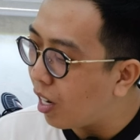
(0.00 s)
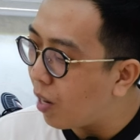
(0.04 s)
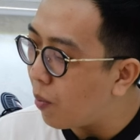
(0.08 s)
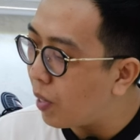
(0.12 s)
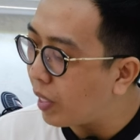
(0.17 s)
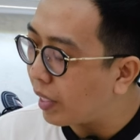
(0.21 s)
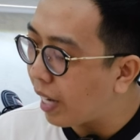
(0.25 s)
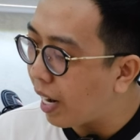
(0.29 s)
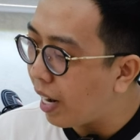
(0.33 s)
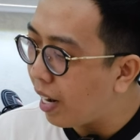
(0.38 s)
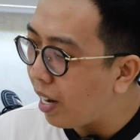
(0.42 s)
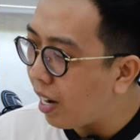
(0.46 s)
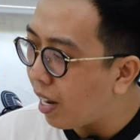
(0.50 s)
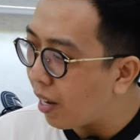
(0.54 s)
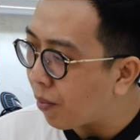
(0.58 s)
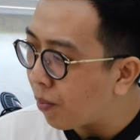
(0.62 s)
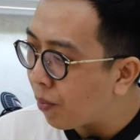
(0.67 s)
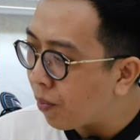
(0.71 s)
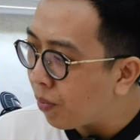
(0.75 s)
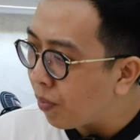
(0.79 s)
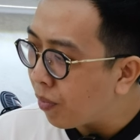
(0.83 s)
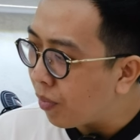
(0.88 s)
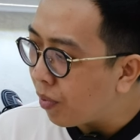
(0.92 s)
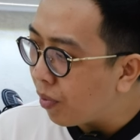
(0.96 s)
là mình nghĩ là
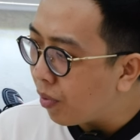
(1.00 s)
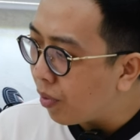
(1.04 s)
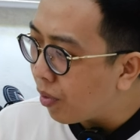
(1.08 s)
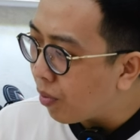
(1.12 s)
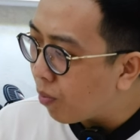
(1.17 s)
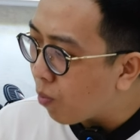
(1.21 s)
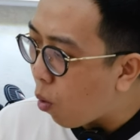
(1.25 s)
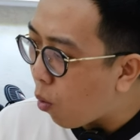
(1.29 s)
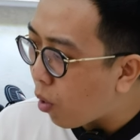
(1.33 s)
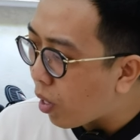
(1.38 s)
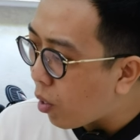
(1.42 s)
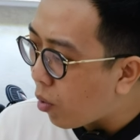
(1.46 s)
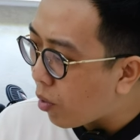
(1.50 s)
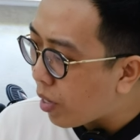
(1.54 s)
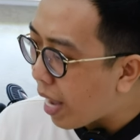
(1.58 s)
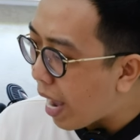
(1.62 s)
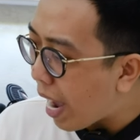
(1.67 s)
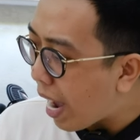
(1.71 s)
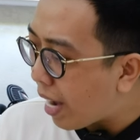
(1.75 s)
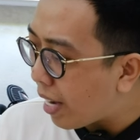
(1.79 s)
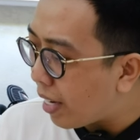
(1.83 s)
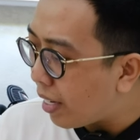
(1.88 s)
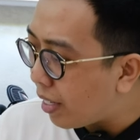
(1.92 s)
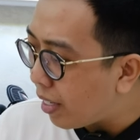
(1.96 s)
một cái đôi
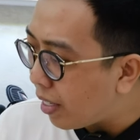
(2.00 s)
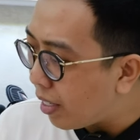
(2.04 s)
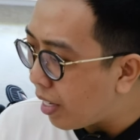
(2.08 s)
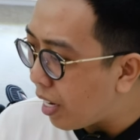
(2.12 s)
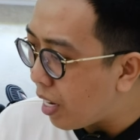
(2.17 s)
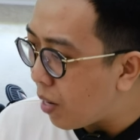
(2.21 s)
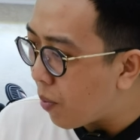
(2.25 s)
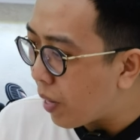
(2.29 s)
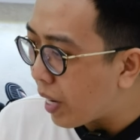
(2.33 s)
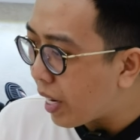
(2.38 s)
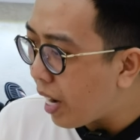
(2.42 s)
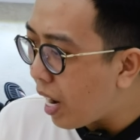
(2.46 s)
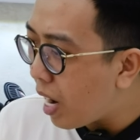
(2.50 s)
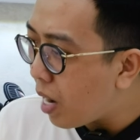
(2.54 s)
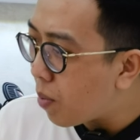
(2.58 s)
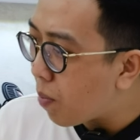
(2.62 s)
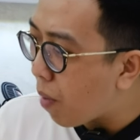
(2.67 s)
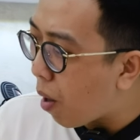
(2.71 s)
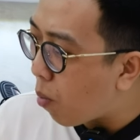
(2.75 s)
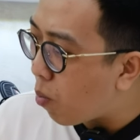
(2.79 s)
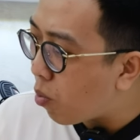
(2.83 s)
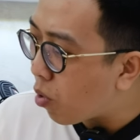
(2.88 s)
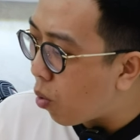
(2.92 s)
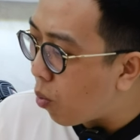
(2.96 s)
dài gì mà cái đế nó
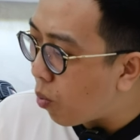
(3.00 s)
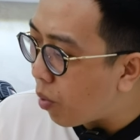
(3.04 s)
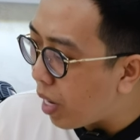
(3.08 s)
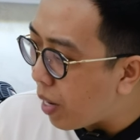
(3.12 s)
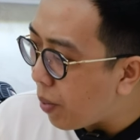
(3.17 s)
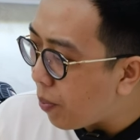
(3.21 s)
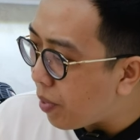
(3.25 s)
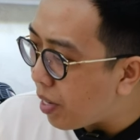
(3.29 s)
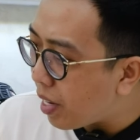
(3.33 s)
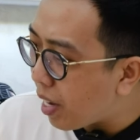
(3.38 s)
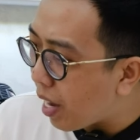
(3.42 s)
mỏng khủng khiếp như